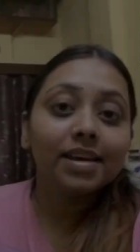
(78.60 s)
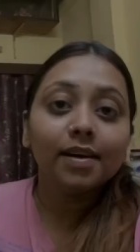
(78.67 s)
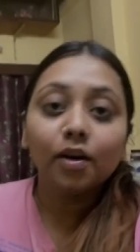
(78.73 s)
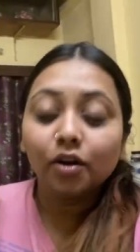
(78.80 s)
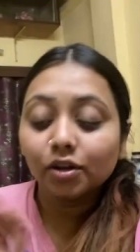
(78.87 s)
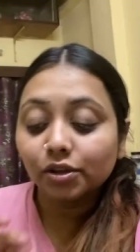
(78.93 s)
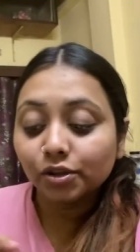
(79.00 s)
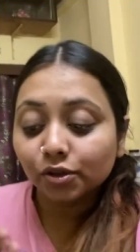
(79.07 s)
है
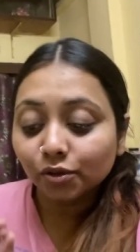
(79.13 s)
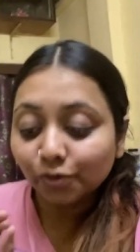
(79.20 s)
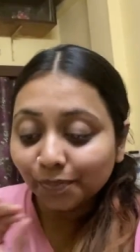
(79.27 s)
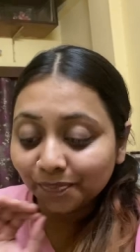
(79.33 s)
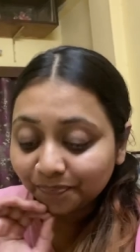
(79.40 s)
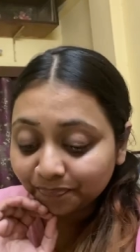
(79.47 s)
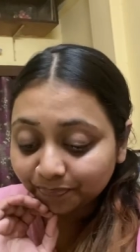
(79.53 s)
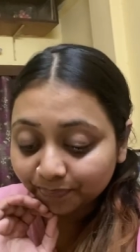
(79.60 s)
ऑल्सो
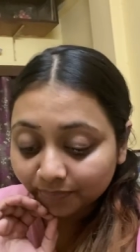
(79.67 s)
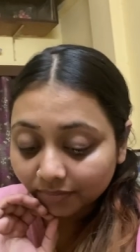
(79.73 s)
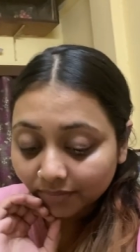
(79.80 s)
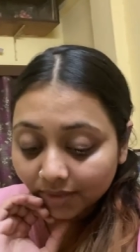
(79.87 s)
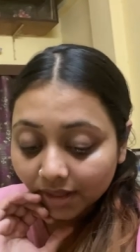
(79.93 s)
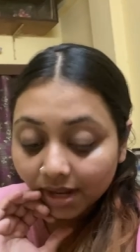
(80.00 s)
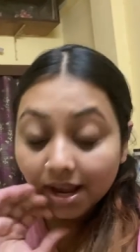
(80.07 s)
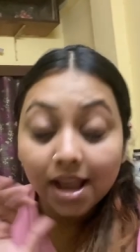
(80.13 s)

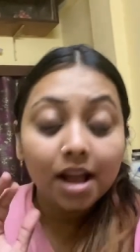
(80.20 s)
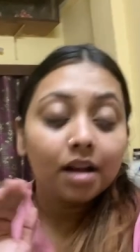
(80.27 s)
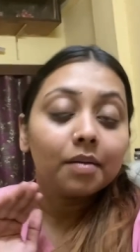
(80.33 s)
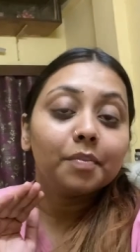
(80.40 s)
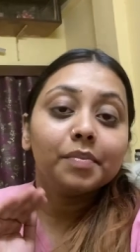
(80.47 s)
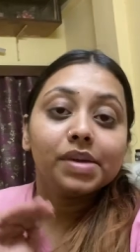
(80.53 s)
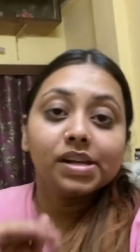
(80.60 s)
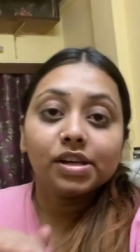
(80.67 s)

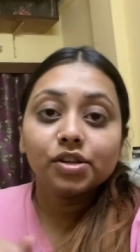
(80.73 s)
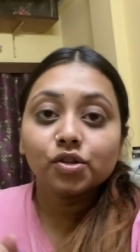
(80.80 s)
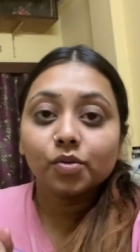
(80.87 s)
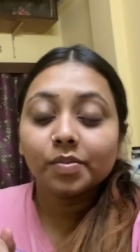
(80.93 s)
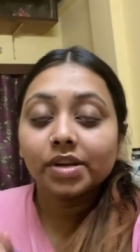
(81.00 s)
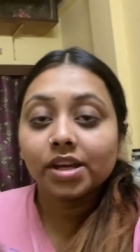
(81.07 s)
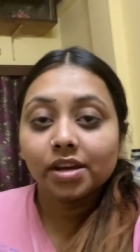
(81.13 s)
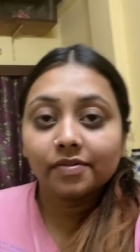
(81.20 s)
मेरी जो
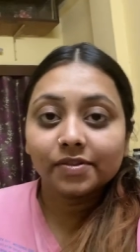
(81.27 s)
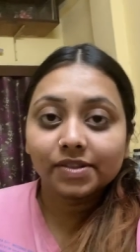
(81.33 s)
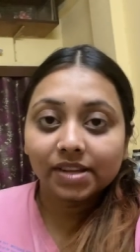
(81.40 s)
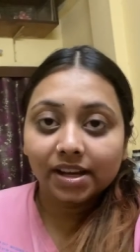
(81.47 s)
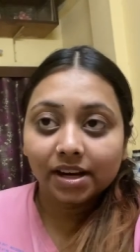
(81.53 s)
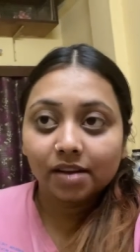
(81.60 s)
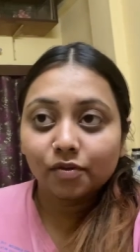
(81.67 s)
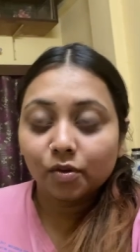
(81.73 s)
भी गिफ्ट्स
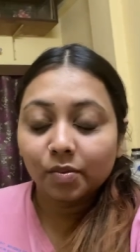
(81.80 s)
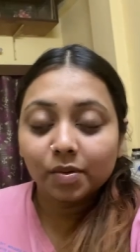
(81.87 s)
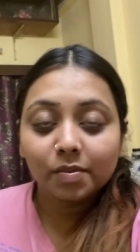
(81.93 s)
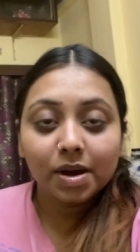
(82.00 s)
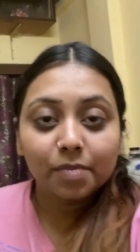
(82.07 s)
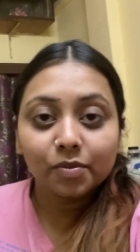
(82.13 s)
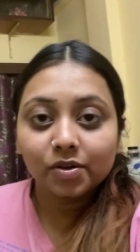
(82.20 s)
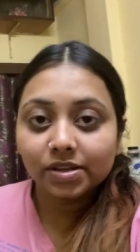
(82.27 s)
हैं ना वो भी मैं
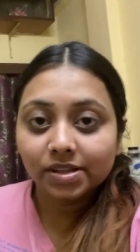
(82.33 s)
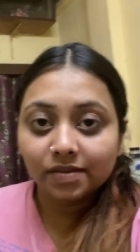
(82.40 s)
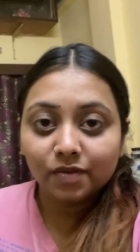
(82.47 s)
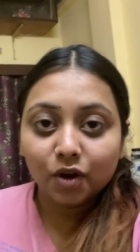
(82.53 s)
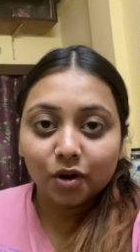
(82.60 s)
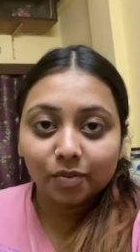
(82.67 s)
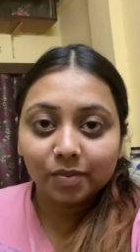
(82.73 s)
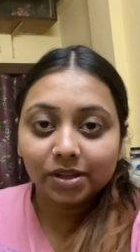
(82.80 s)
आपको इसी
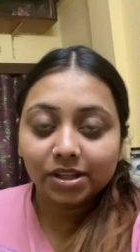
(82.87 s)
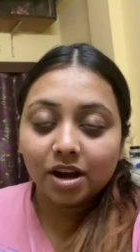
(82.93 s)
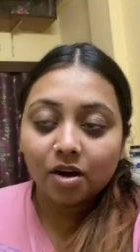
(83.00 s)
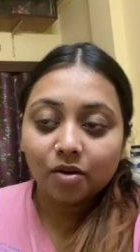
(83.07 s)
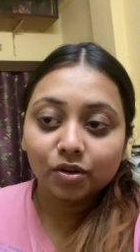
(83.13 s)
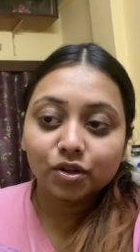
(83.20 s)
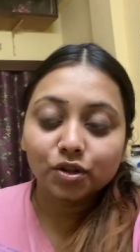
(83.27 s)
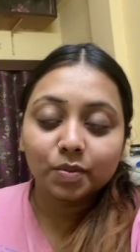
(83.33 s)
ब्लॉग में
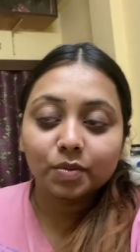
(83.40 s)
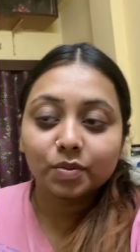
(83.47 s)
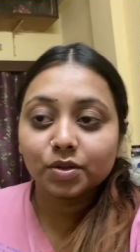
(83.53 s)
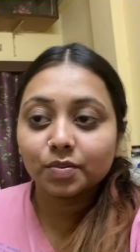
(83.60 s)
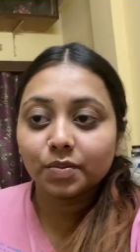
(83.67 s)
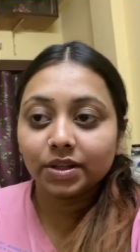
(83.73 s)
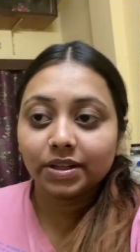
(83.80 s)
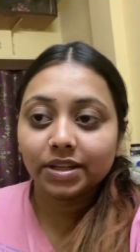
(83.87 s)
दिखाऊंगी जो भी मुझे
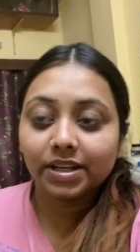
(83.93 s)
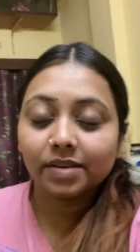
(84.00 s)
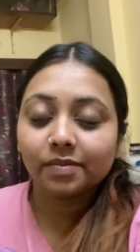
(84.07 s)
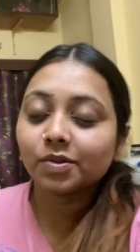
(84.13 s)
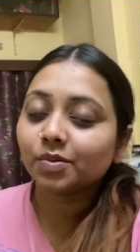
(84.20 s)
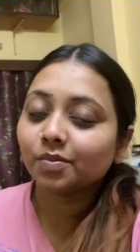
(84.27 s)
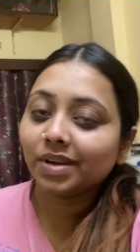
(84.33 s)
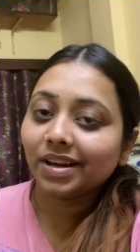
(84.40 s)
बर्थडे
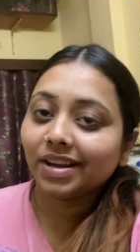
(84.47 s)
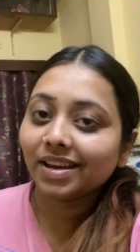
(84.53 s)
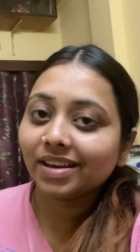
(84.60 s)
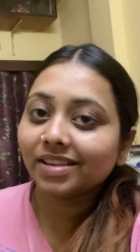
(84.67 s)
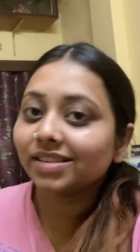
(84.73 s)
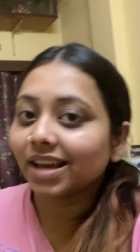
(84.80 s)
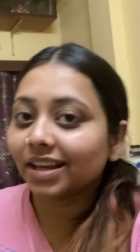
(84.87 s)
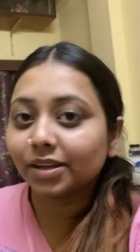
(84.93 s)
गिफ्ट्स मिले हैं
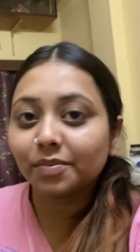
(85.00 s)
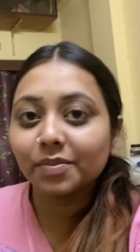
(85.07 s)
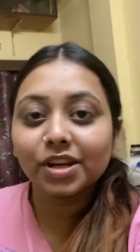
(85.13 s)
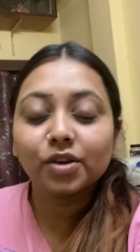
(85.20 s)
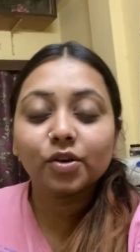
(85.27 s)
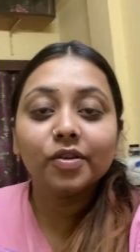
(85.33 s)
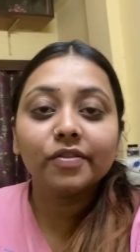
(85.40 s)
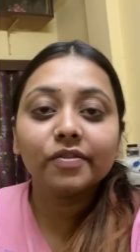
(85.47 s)
ज़्यादा मेरे
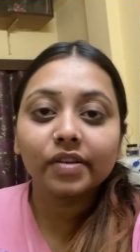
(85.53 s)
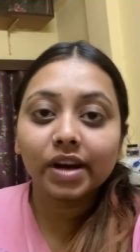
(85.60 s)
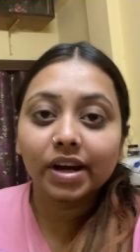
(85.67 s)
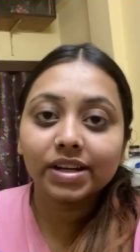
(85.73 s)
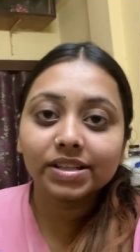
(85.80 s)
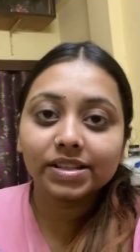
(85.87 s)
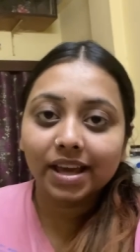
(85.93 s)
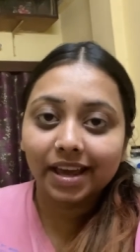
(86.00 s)
कोई
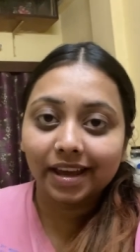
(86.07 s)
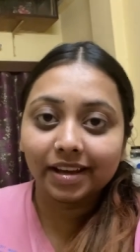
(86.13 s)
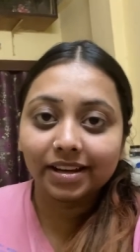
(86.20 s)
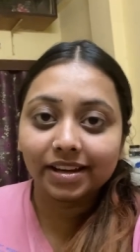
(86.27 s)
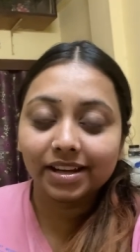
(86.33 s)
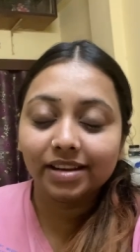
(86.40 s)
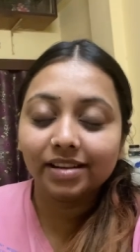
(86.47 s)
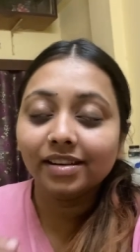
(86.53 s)
फ्रेंड्स हैं
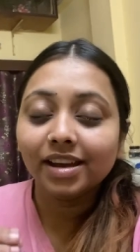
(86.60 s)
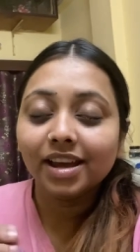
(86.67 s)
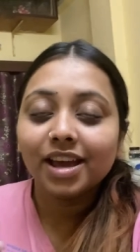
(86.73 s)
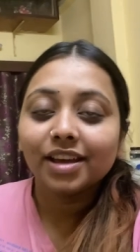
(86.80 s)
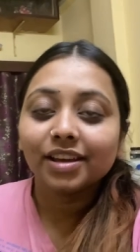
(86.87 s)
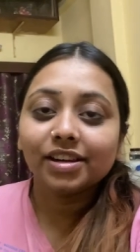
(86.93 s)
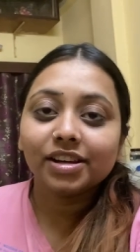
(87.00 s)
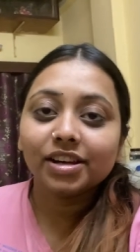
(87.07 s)
नहीं
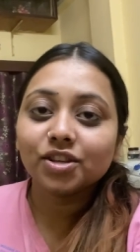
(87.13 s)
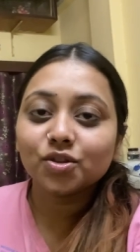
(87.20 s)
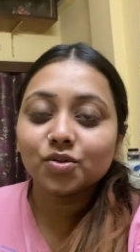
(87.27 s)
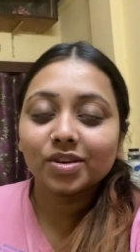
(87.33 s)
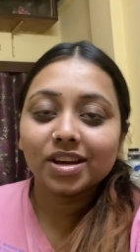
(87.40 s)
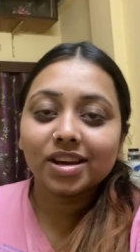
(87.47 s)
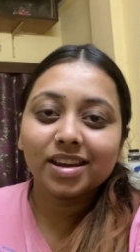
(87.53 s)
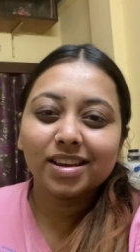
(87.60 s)
गिने
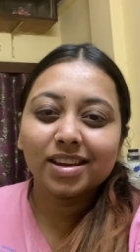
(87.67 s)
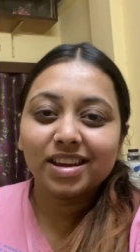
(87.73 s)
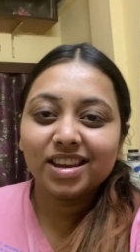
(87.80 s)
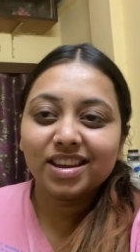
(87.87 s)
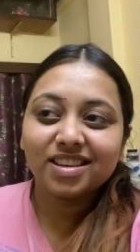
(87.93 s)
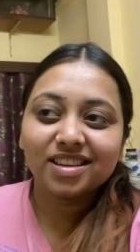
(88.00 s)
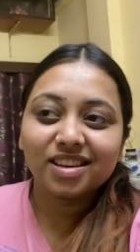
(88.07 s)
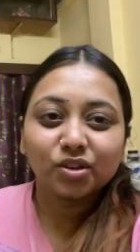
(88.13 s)
चुने हैं
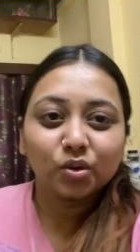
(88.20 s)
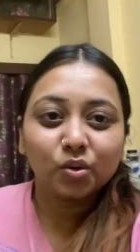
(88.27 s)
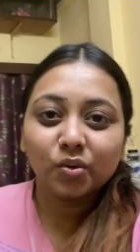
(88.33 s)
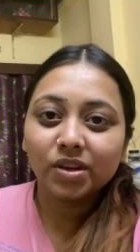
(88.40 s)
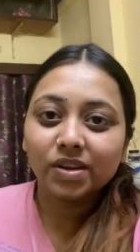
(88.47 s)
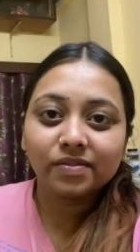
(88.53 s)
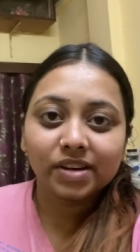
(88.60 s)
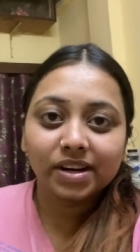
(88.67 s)
एक या दो
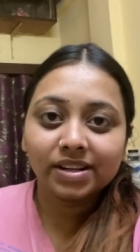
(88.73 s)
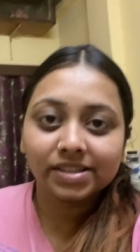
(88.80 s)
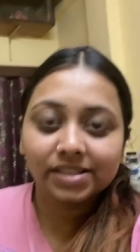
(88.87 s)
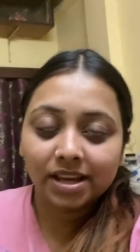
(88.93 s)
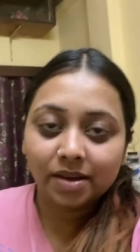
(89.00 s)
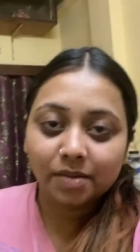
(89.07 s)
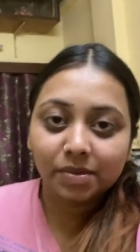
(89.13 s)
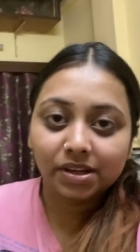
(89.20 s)
ही फ्रेंड्स
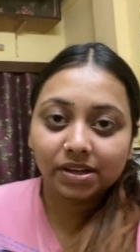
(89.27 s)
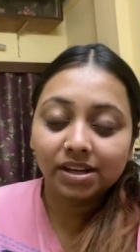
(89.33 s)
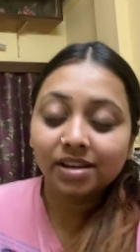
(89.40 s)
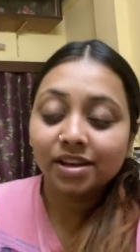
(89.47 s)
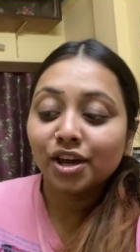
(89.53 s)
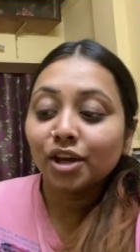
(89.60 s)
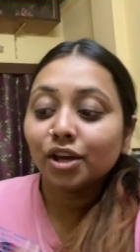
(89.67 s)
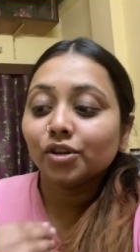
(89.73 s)
हैं मेरे
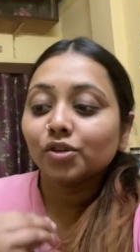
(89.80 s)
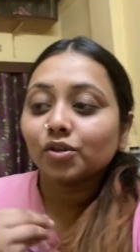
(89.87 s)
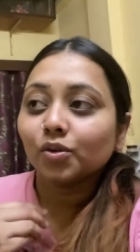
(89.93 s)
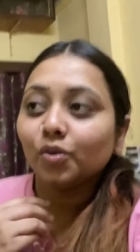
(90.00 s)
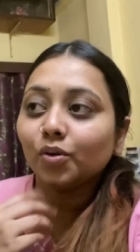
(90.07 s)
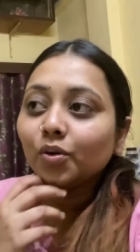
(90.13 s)
सो